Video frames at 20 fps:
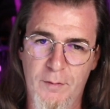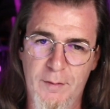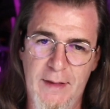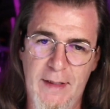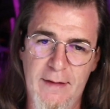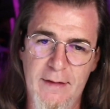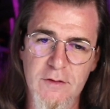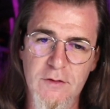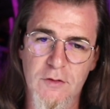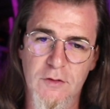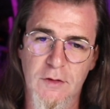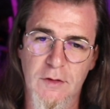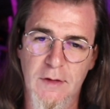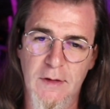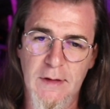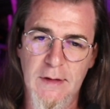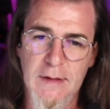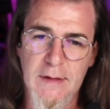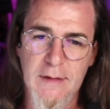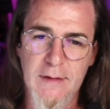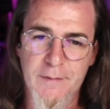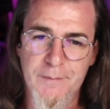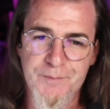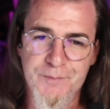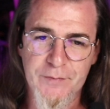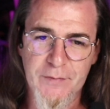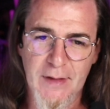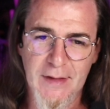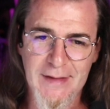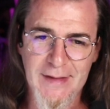O mirad esto.
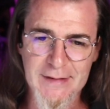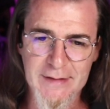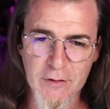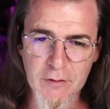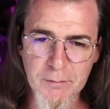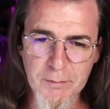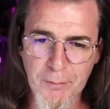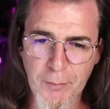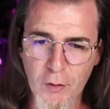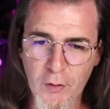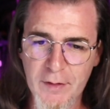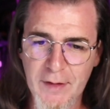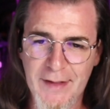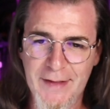Que tiene un poco